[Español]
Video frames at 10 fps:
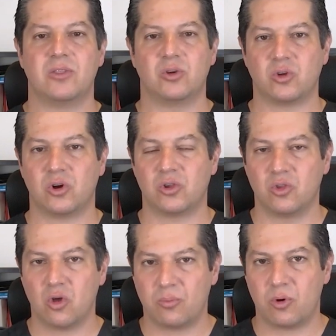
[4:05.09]
Doctor,
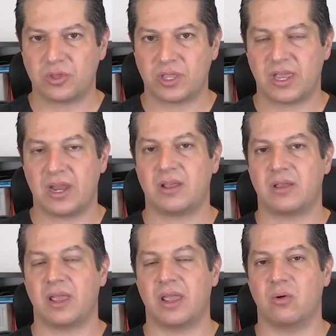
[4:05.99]
no puedo tener, eh,